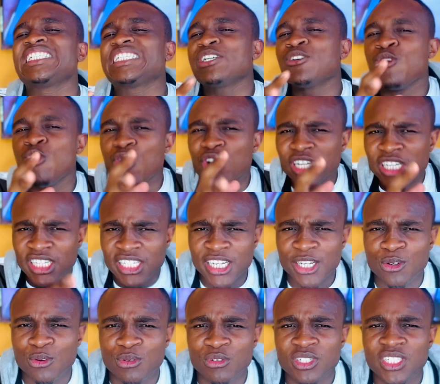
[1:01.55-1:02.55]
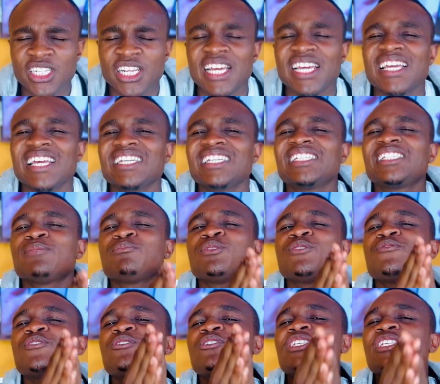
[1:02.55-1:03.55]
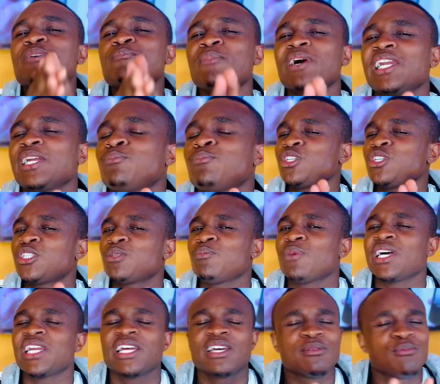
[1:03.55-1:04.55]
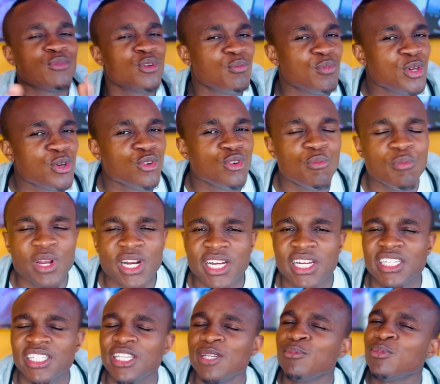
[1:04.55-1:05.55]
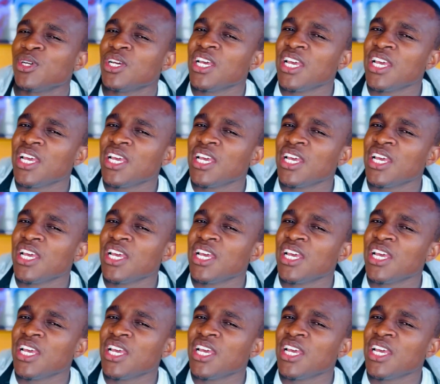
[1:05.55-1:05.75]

gosta de tecnologia e quer esse tipo de vídeo semana semana, meu amigo, não perca tempo.